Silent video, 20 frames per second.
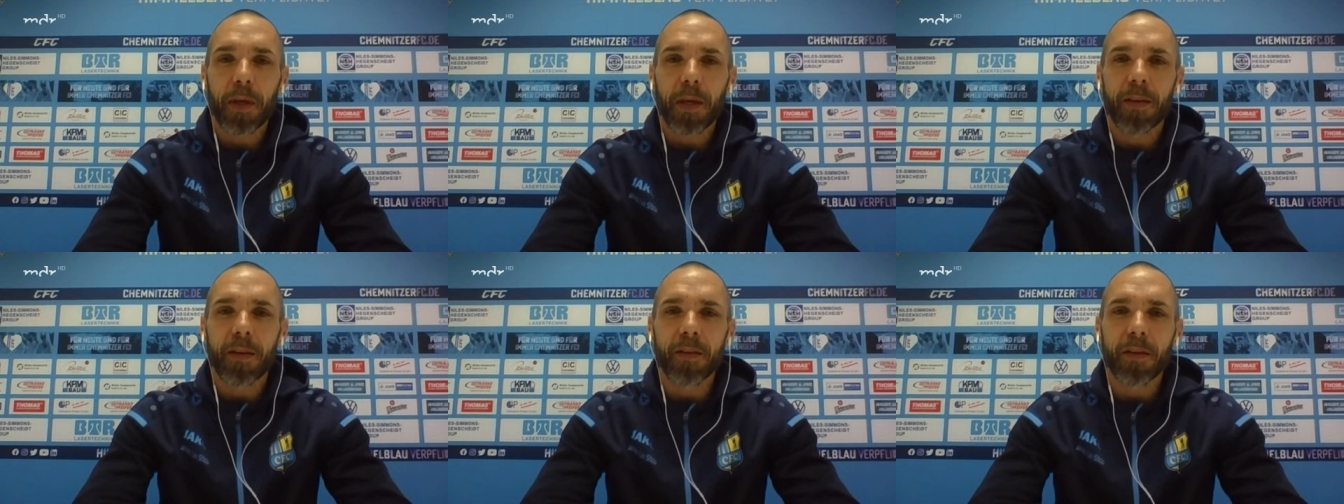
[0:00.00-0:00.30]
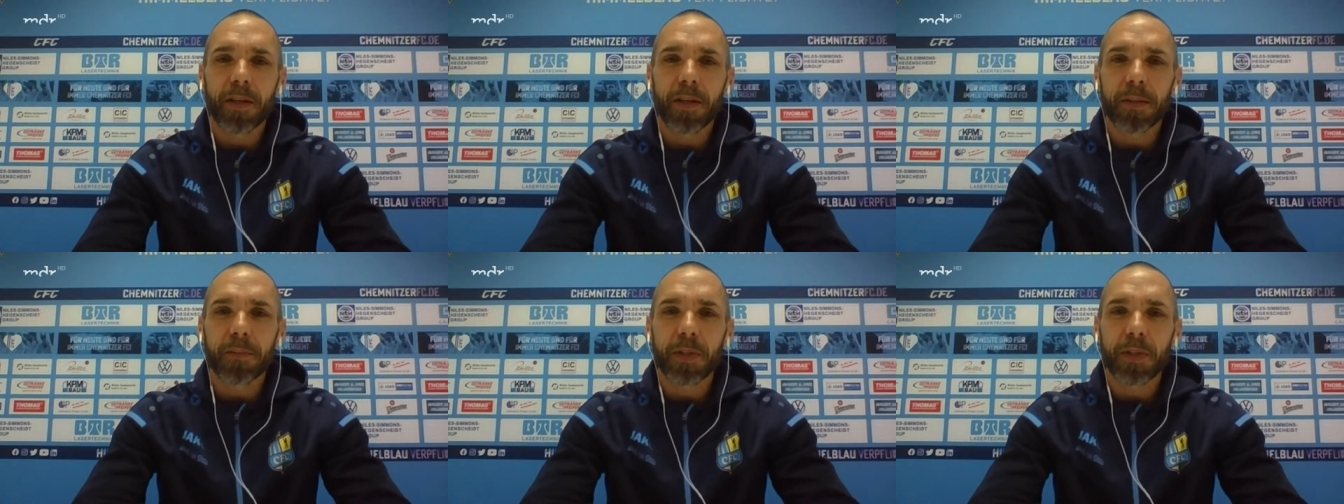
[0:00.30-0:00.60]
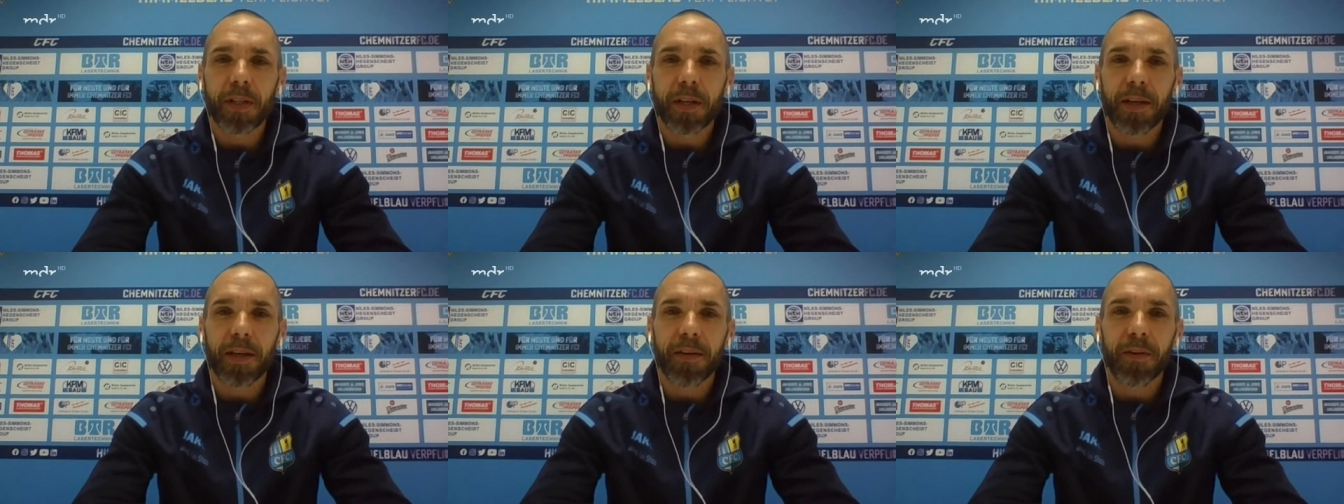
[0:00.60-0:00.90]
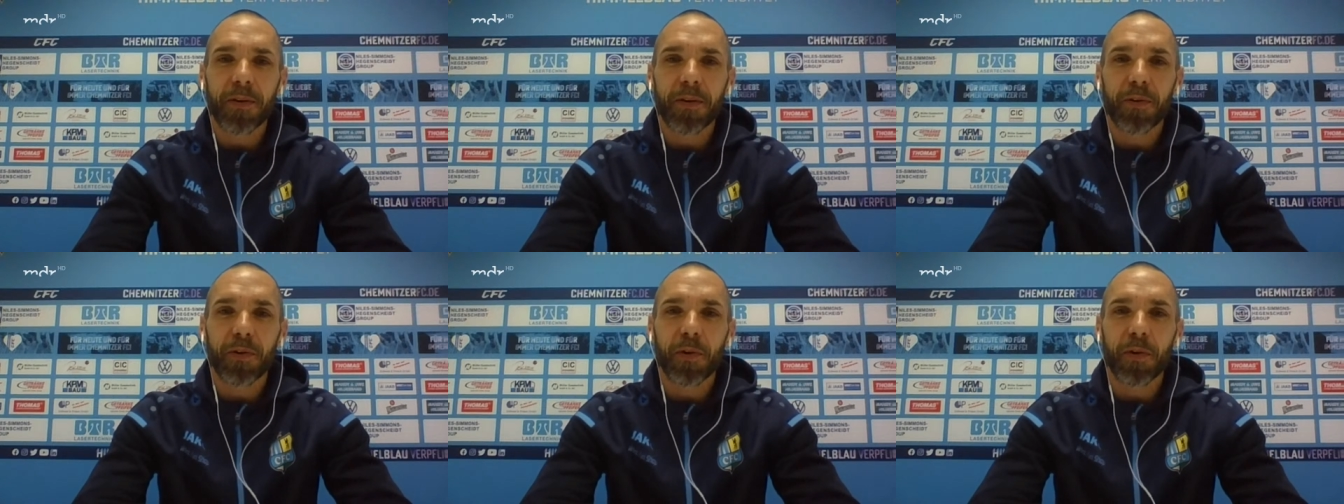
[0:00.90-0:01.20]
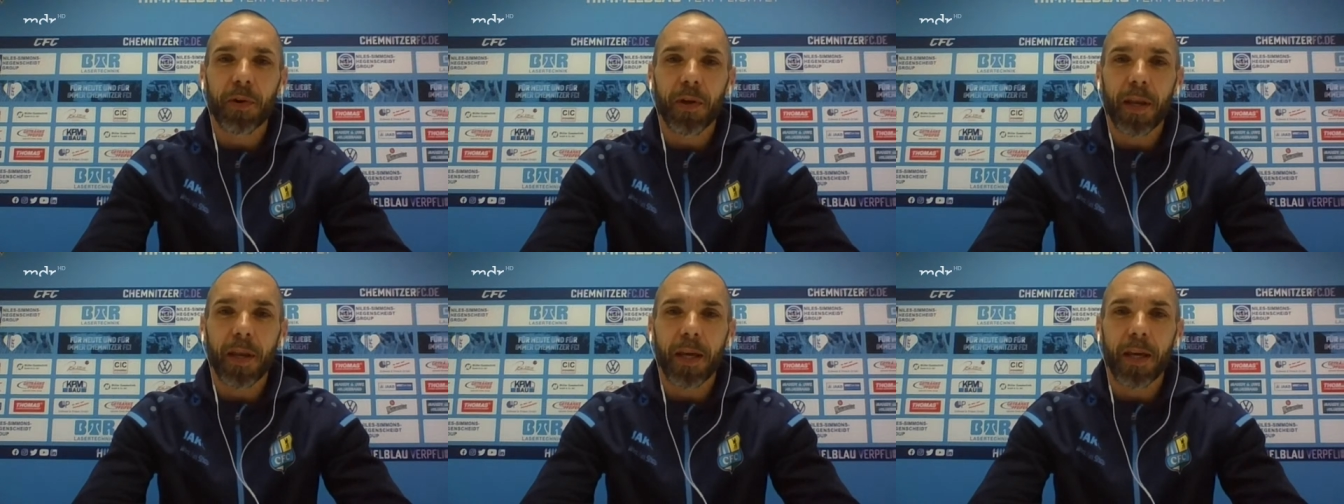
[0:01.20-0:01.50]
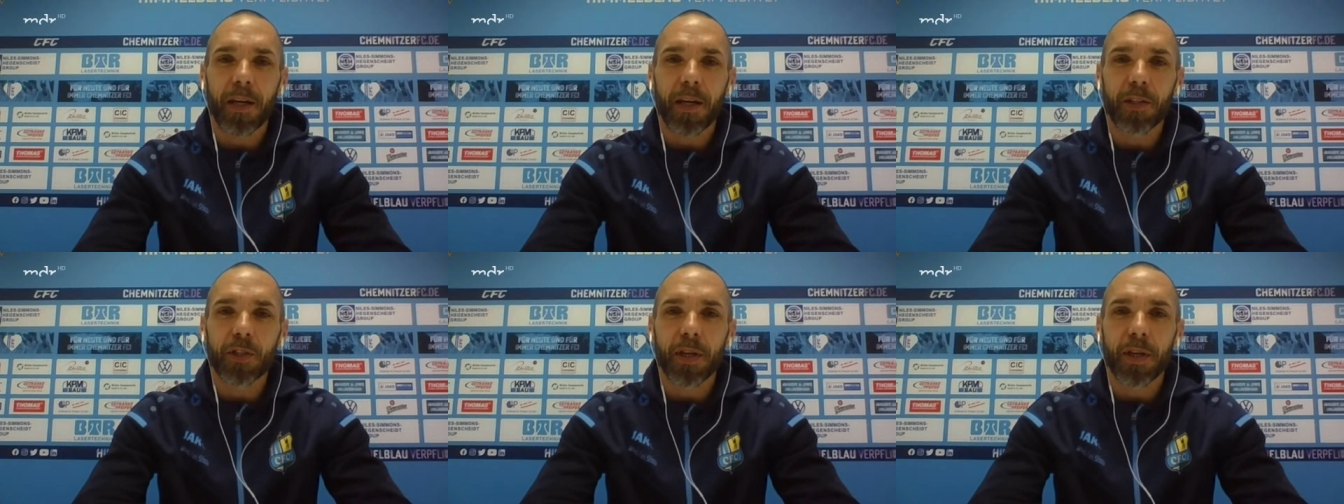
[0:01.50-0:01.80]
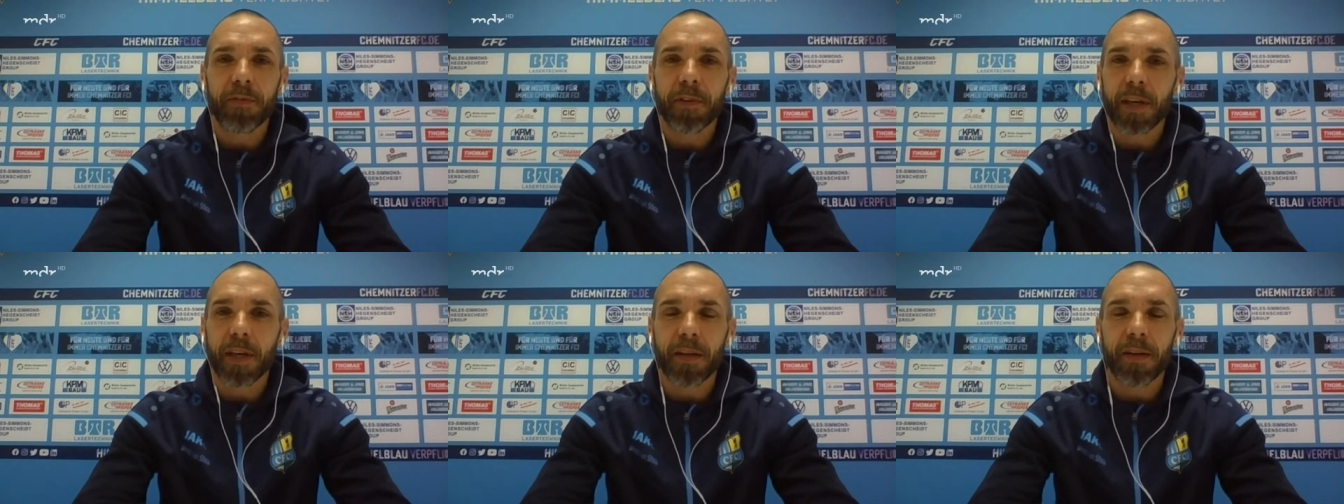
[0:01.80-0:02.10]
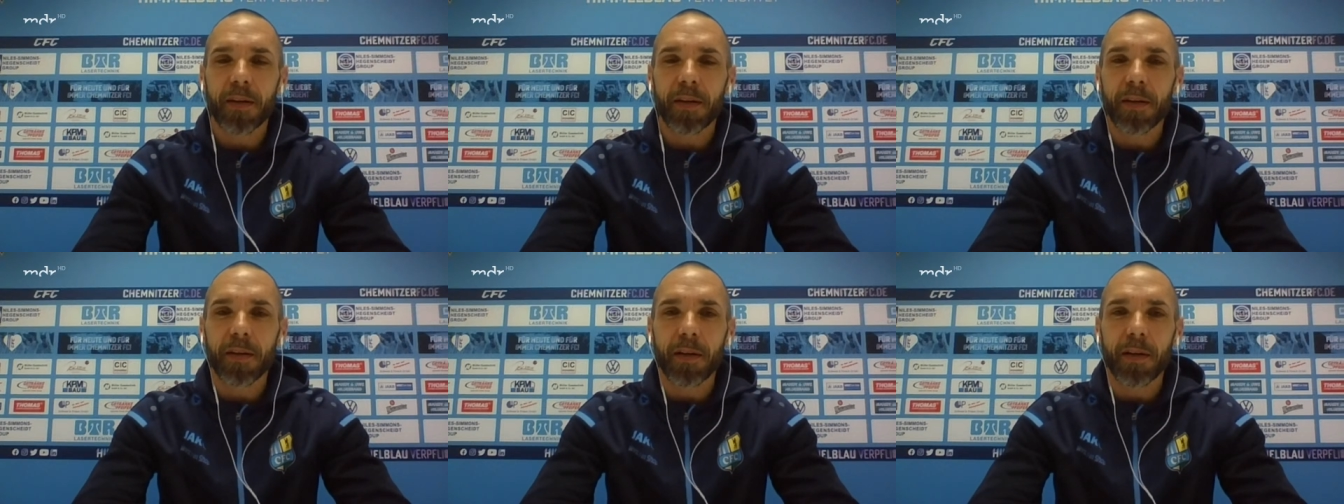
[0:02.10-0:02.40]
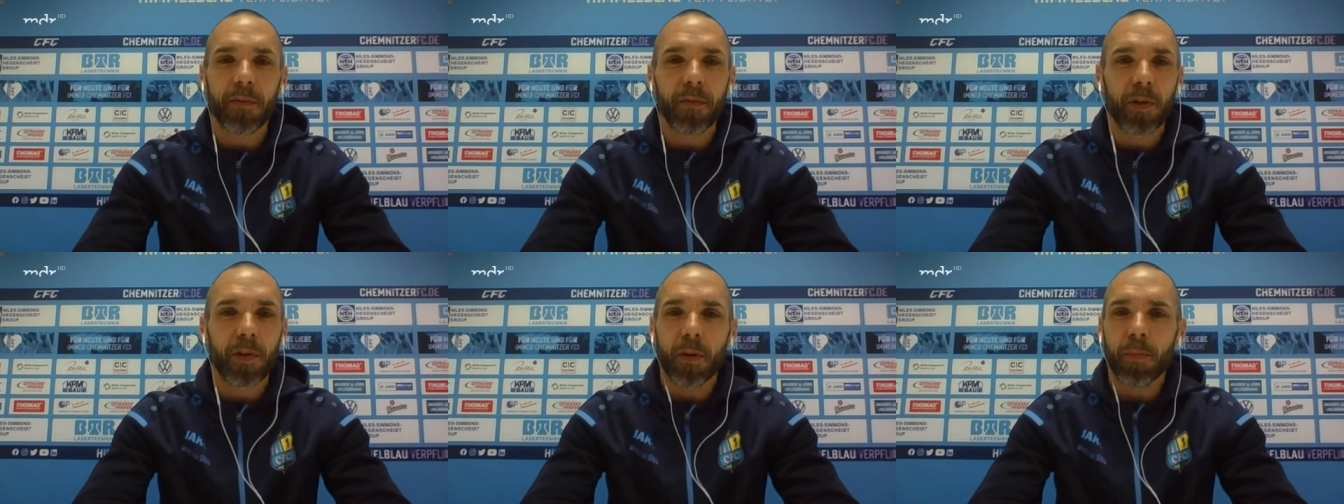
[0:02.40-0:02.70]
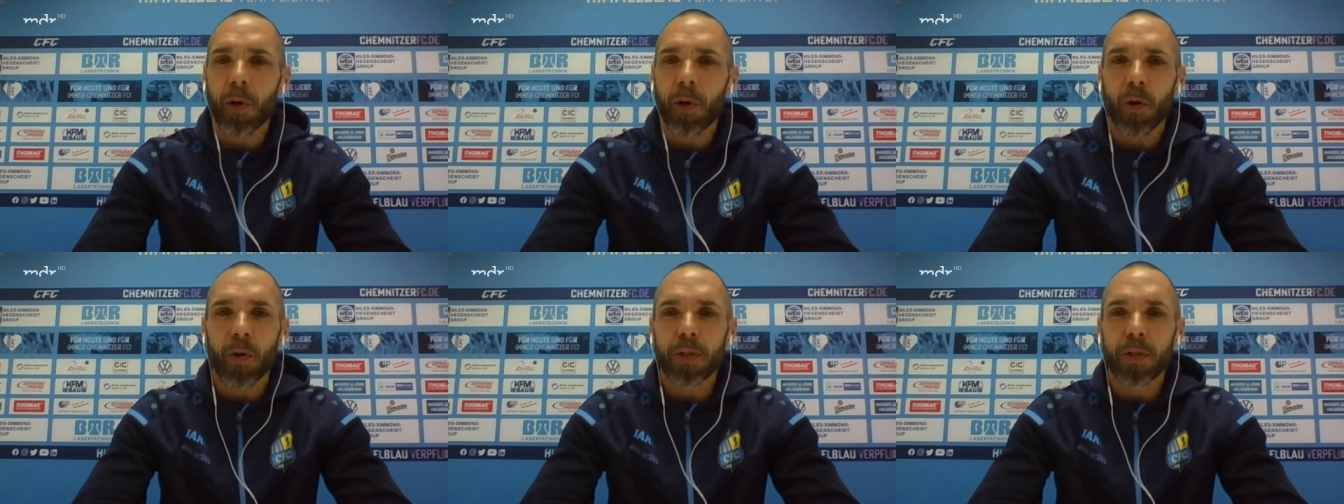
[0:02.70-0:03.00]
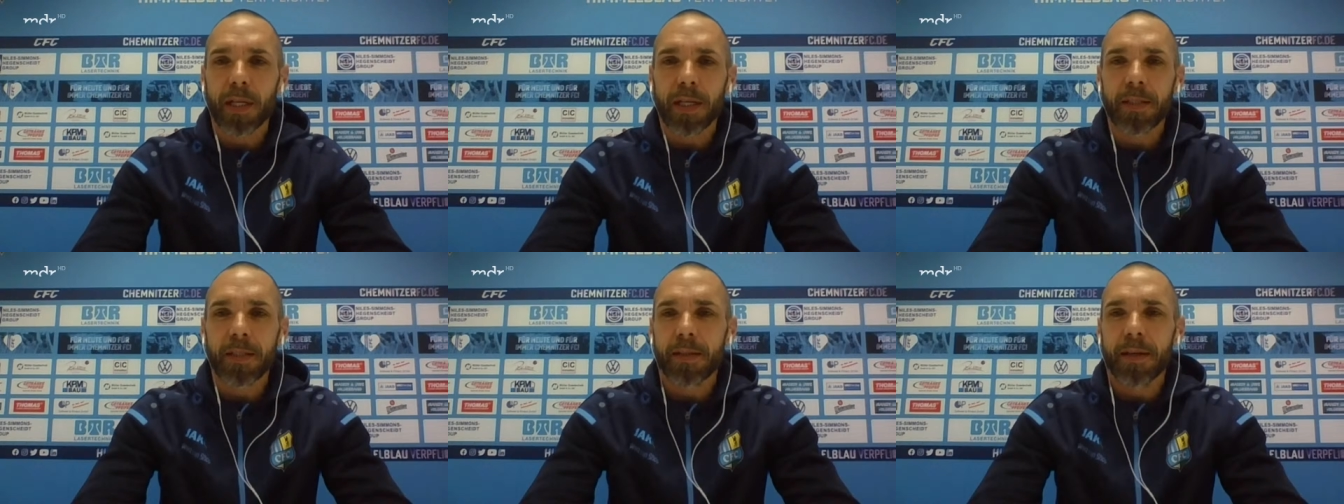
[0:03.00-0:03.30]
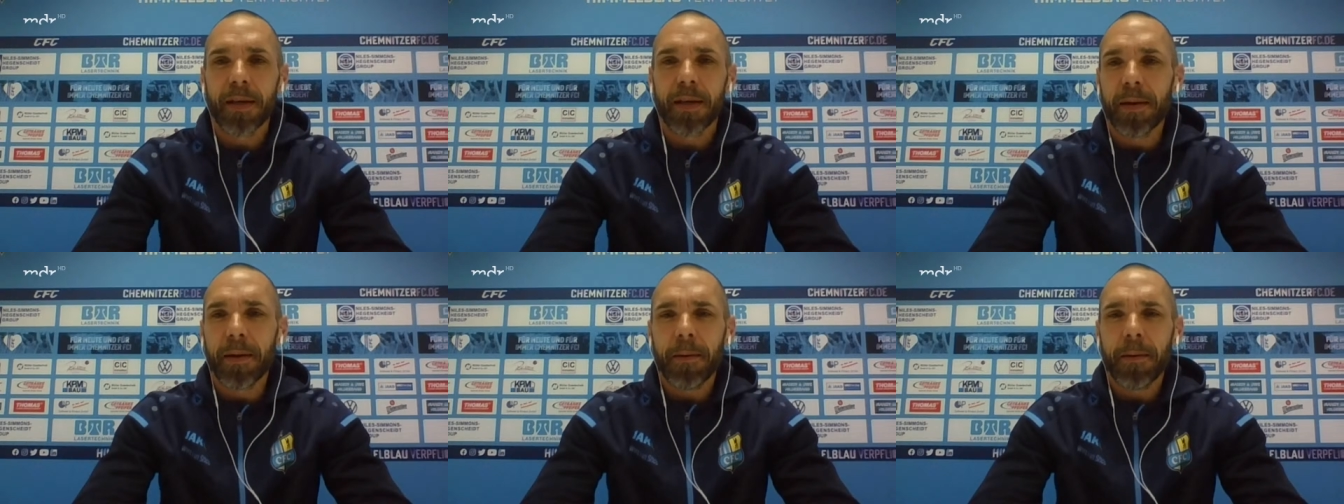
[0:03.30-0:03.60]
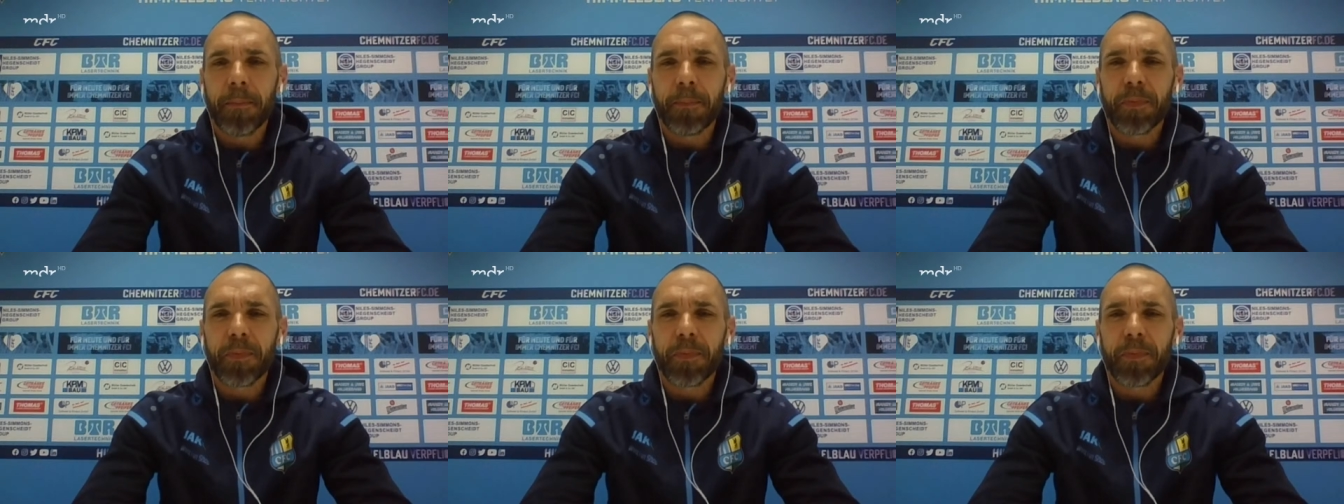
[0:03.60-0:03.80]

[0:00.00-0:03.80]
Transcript: Interimstrainer, sondern eher Cheftrainer genannt wird, aber auch das